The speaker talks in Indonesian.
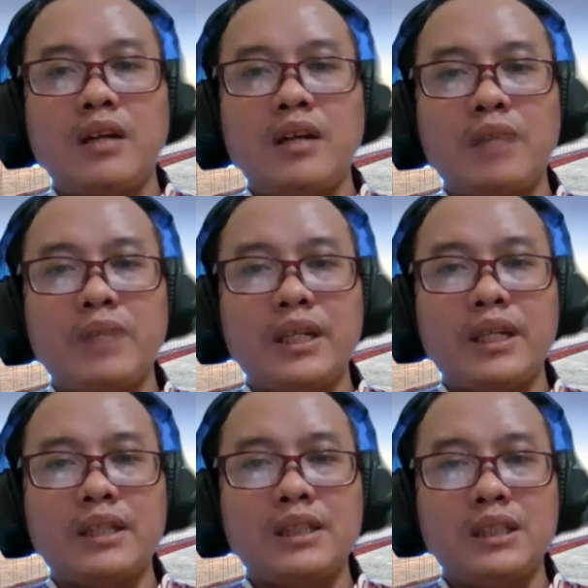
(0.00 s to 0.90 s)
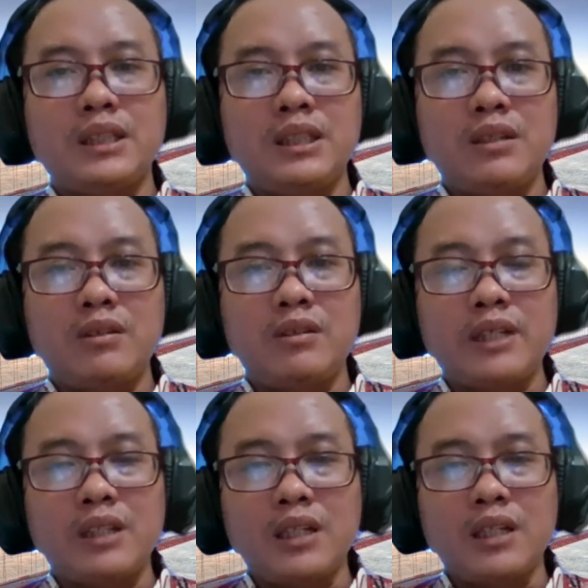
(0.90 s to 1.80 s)
aplikasi
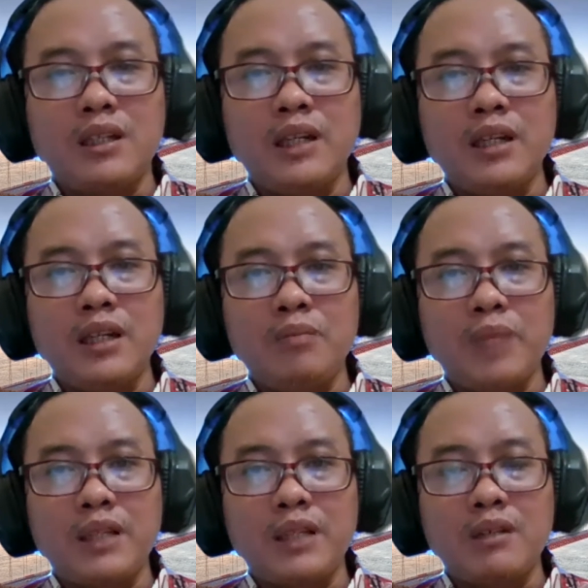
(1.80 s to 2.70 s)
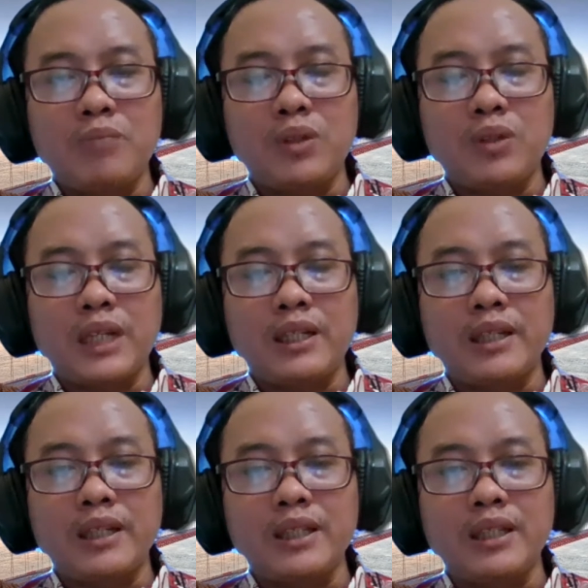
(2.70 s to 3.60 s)
online trading pro
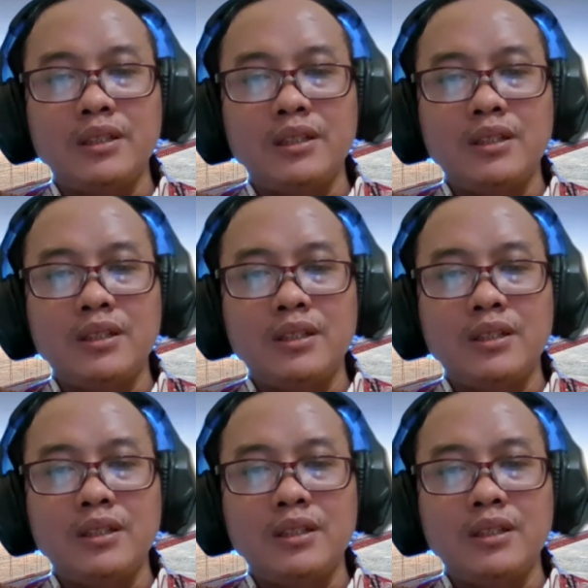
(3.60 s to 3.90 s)
tradernya